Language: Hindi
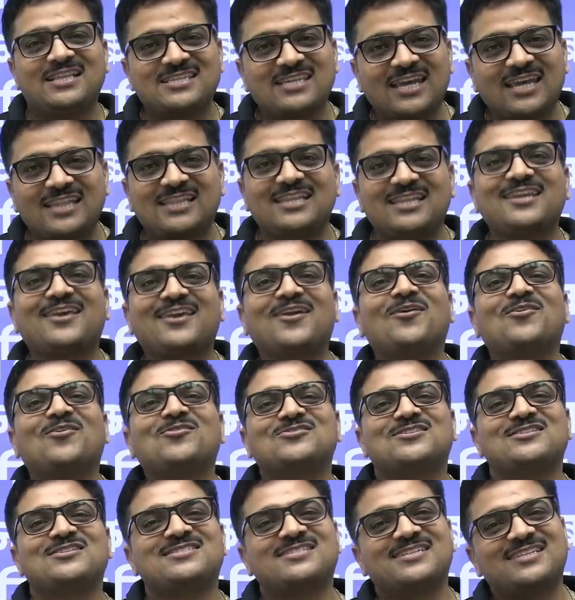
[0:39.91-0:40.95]
छः दिन की
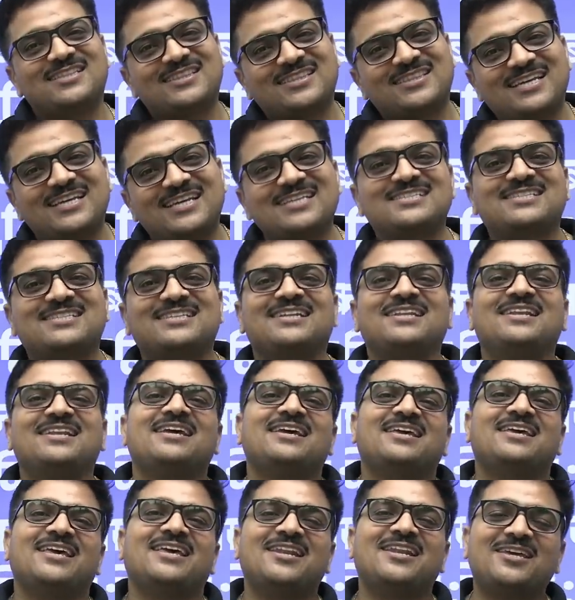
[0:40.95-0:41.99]
औसत से 30 दिन
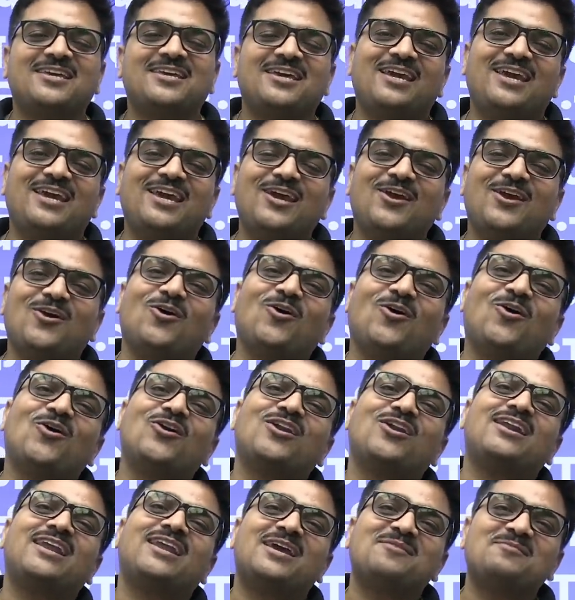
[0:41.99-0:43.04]
यानी कि एक
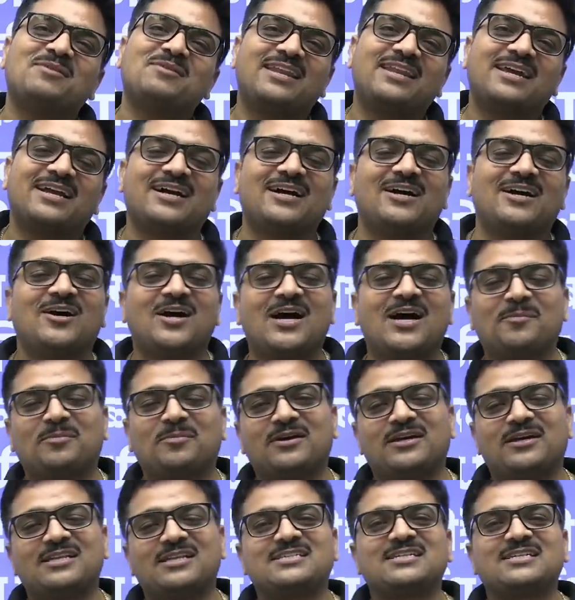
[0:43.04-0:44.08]
और नए महीने का
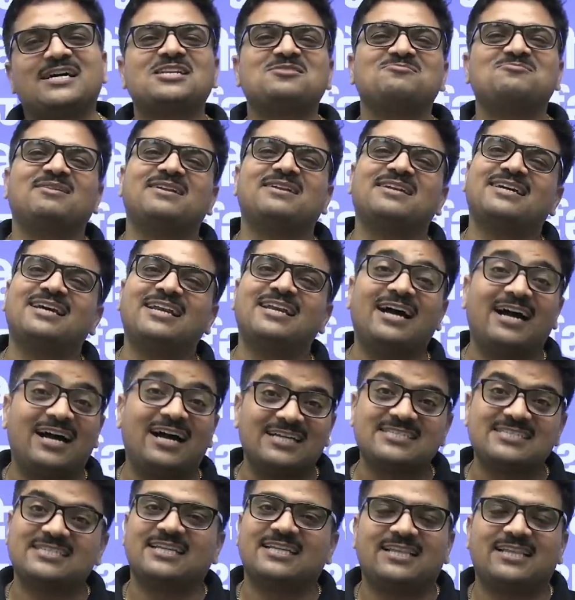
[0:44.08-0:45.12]
आपका रिचार्ज बनकर
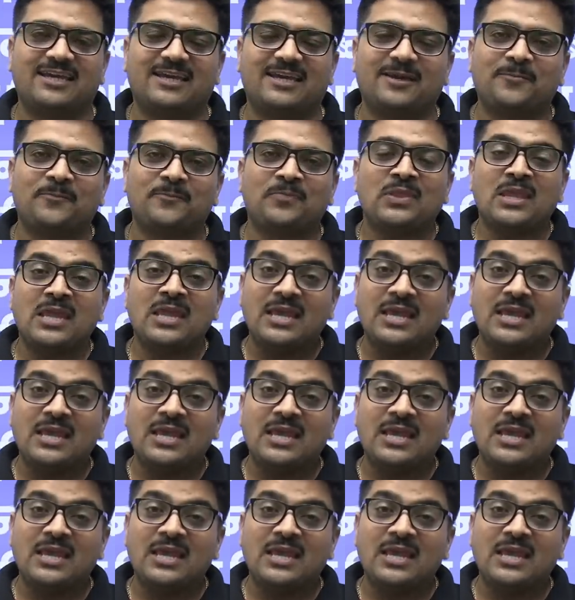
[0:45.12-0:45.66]
आ जाता है